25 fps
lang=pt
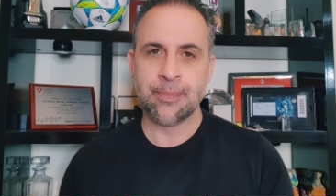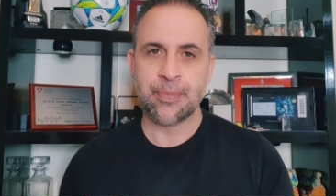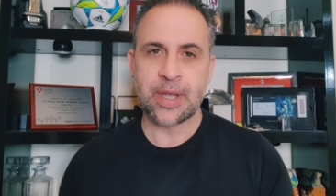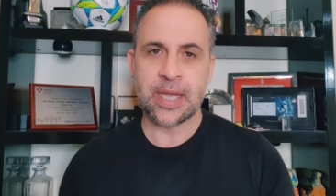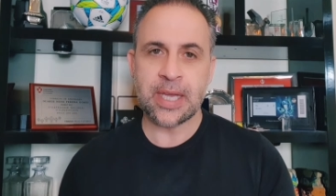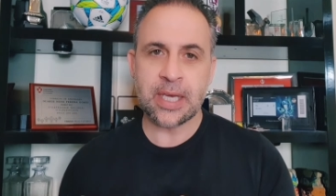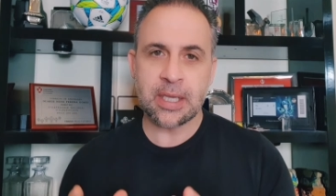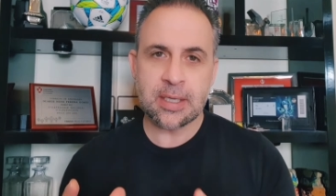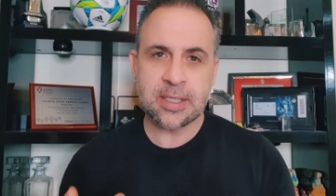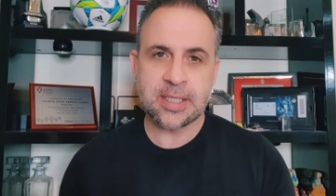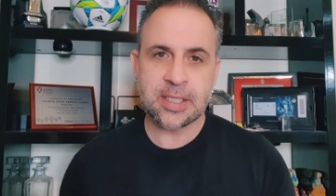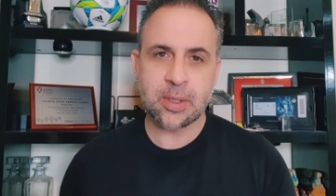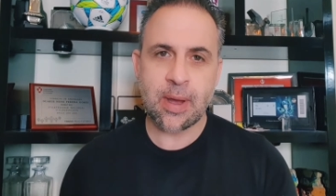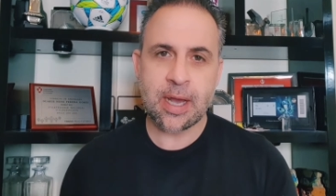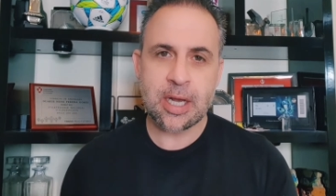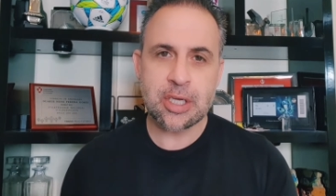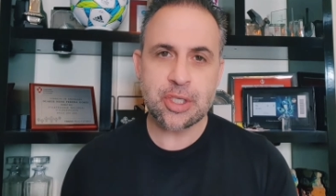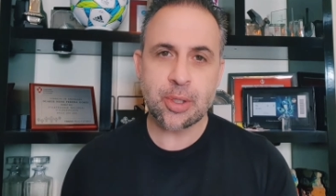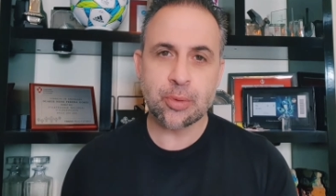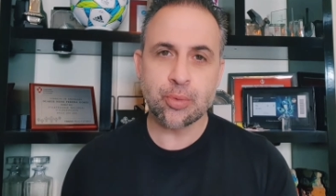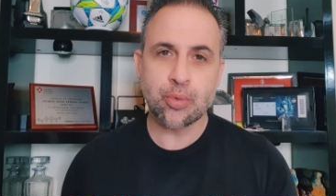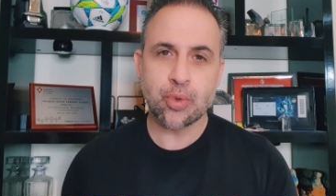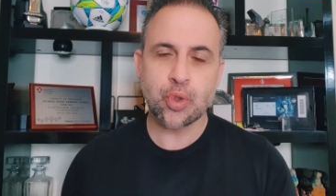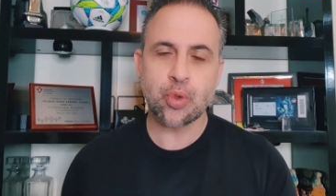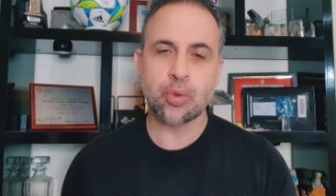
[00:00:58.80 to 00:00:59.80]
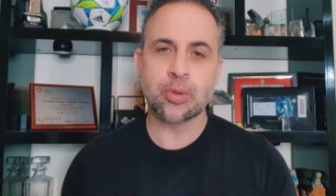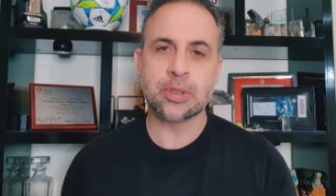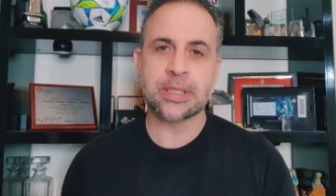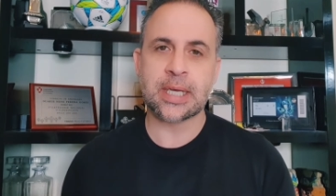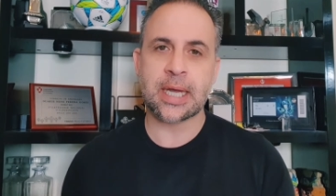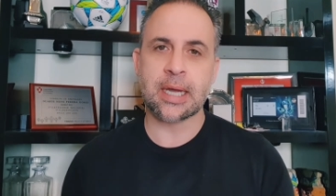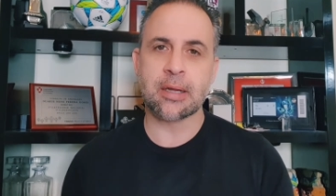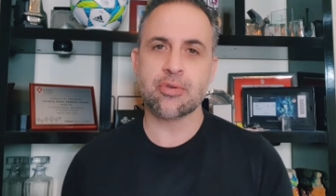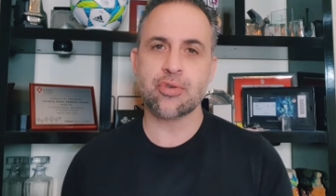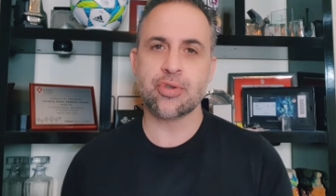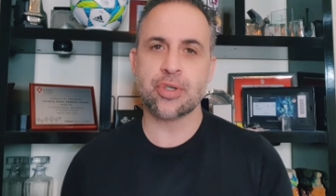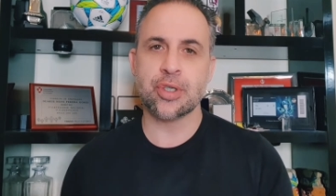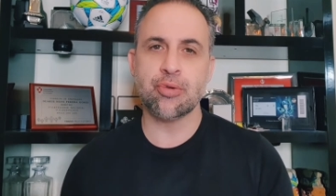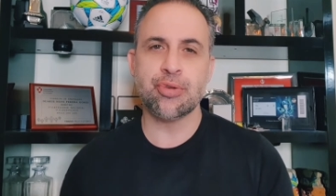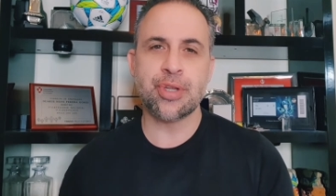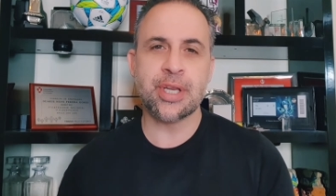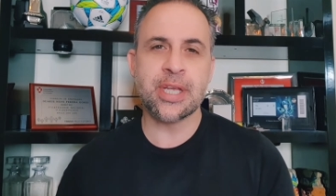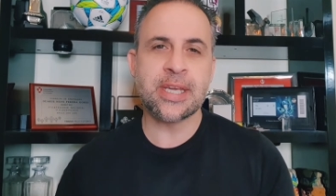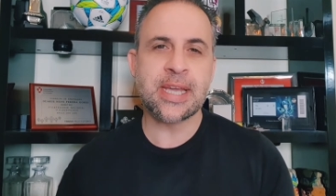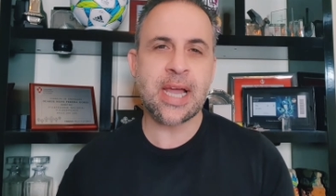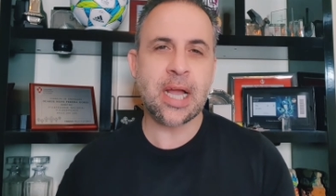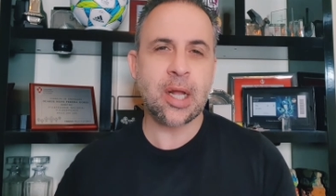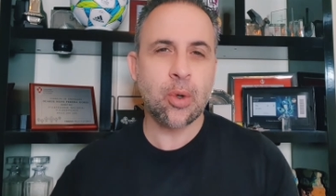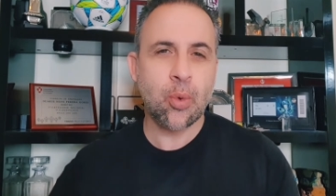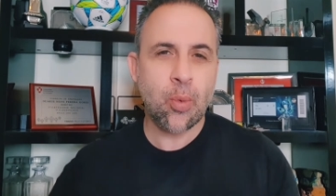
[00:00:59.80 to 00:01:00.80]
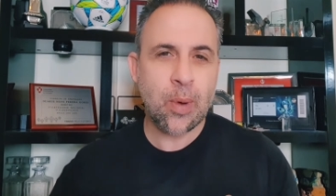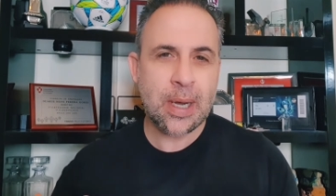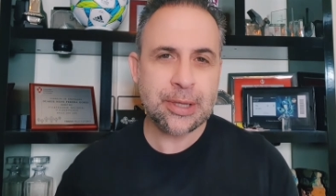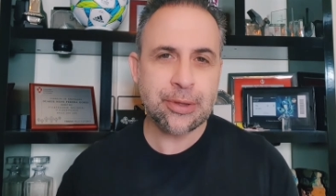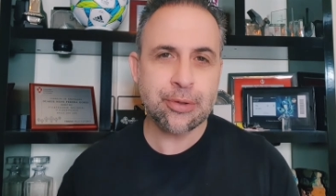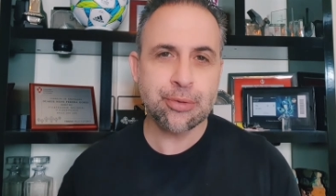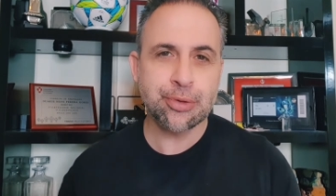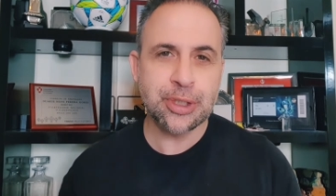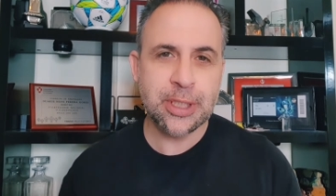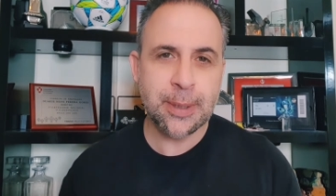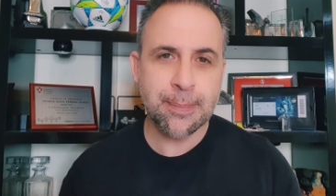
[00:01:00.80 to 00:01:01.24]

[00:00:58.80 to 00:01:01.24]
Em relação à questão dos contactos, eu diria que há quatro